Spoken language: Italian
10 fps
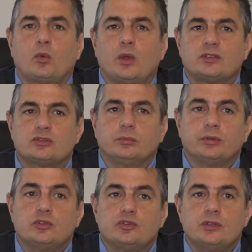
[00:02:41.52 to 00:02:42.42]
questo
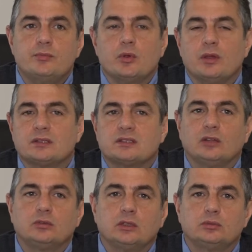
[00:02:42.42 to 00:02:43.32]
principio è
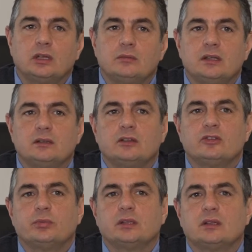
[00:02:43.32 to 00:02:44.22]
stato naturalmente
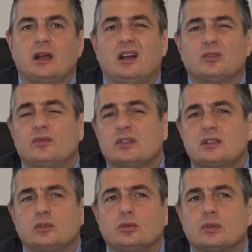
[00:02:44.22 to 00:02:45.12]
rispettato, vi è
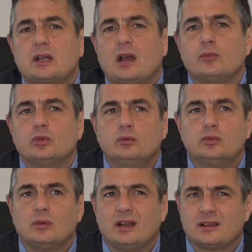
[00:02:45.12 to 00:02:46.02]
stato un ricambio
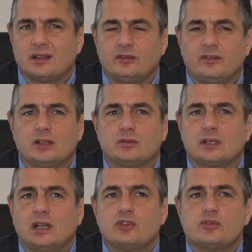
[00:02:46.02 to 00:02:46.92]
dovuto anche al fatto
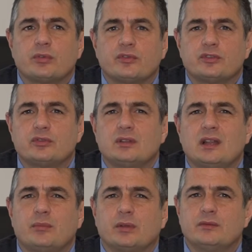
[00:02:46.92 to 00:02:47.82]
che la legge
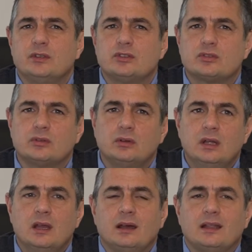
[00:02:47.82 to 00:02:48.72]
professionale ha previsto
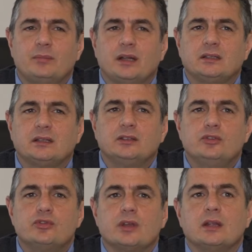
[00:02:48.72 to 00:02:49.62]
la parità di
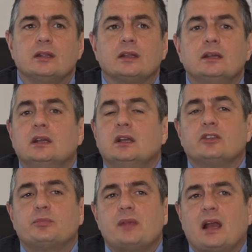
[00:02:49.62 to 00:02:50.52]
genere.
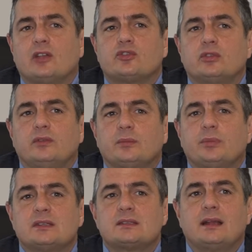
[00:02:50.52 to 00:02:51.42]
Spiace dover
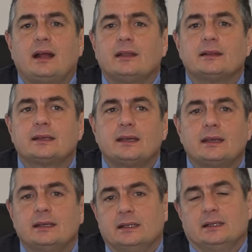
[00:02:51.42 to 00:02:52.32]
pensare
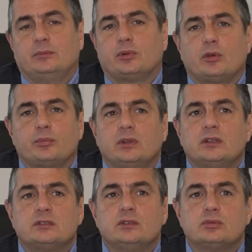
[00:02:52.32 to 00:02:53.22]
che proprio le
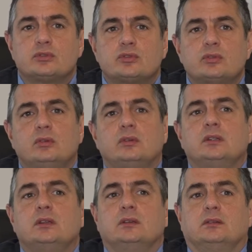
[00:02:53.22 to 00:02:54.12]

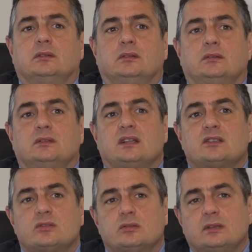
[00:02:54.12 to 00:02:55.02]
istituzioni eh,
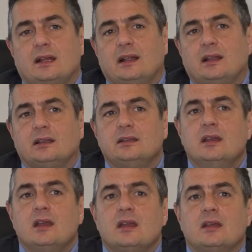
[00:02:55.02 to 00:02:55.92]
nazionali
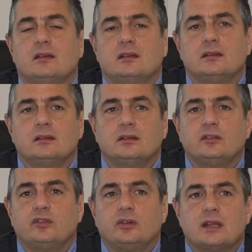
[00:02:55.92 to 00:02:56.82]
eh,
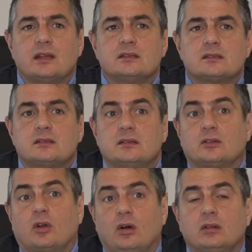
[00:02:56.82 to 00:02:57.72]
forensi
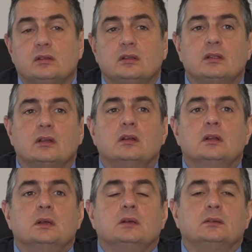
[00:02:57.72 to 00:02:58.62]
con
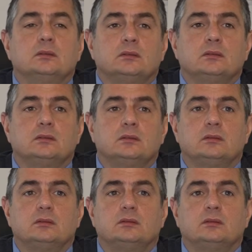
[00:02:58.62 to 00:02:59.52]

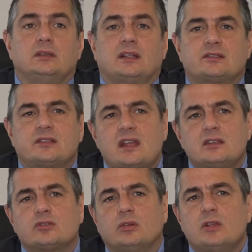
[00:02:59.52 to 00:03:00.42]
eh,
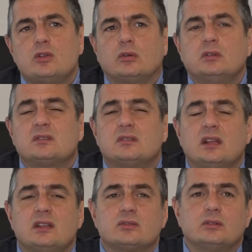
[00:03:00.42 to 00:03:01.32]
l'assenso, o meglio con il
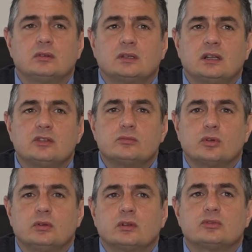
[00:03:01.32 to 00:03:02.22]
silenzio dell'organismo
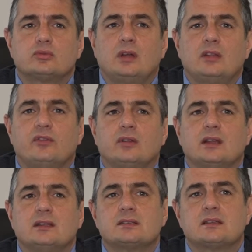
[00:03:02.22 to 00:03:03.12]
congressuale
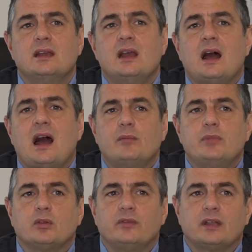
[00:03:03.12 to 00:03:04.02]
forense, abbiano